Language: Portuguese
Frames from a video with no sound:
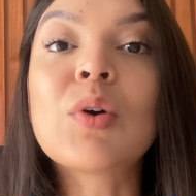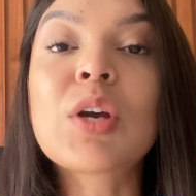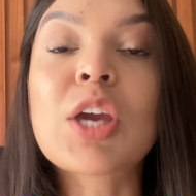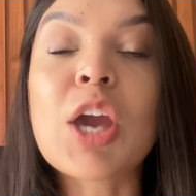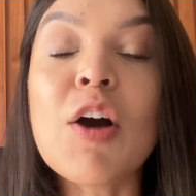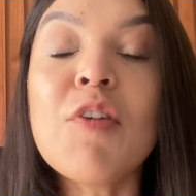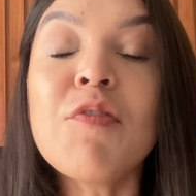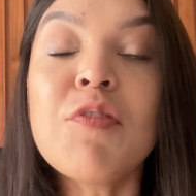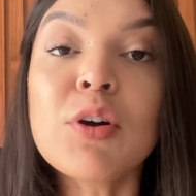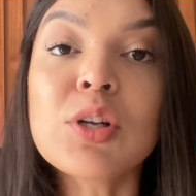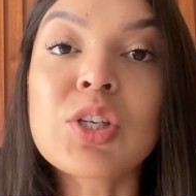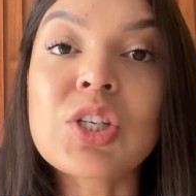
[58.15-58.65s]
O que
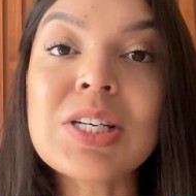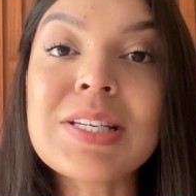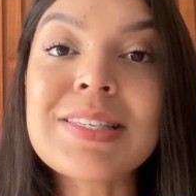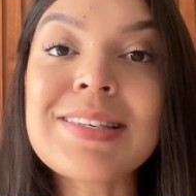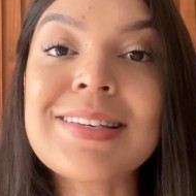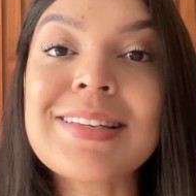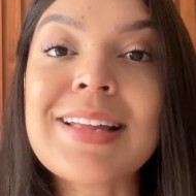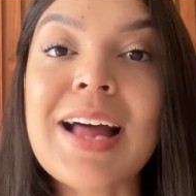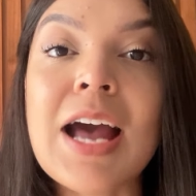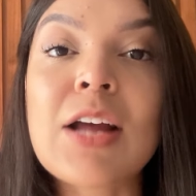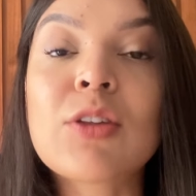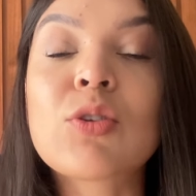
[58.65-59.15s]
eu vou te
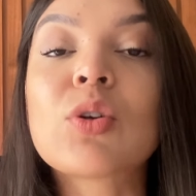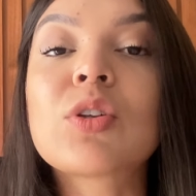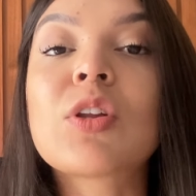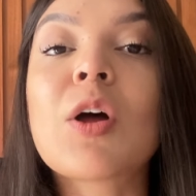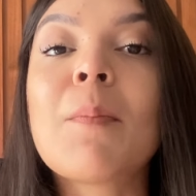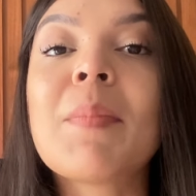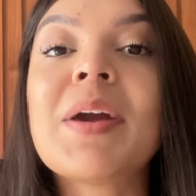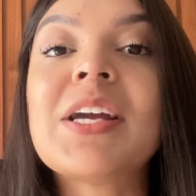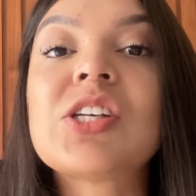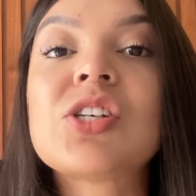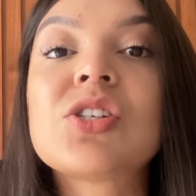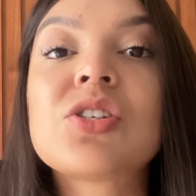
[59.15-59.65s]
ensinar é
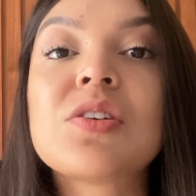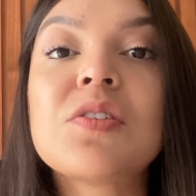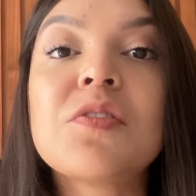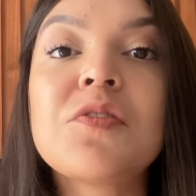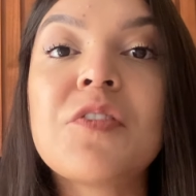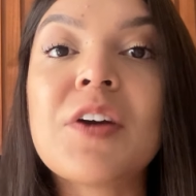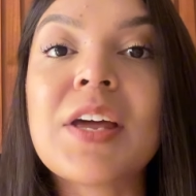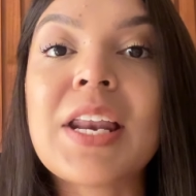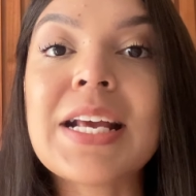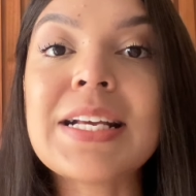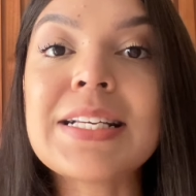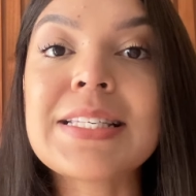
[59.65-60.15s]
totalmente
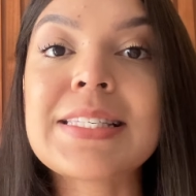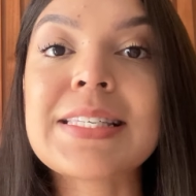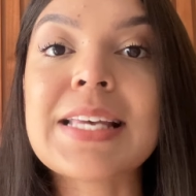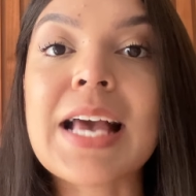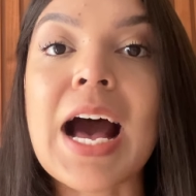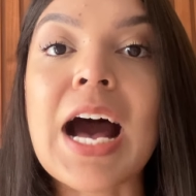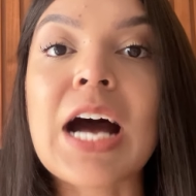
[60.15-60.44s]
diferenciado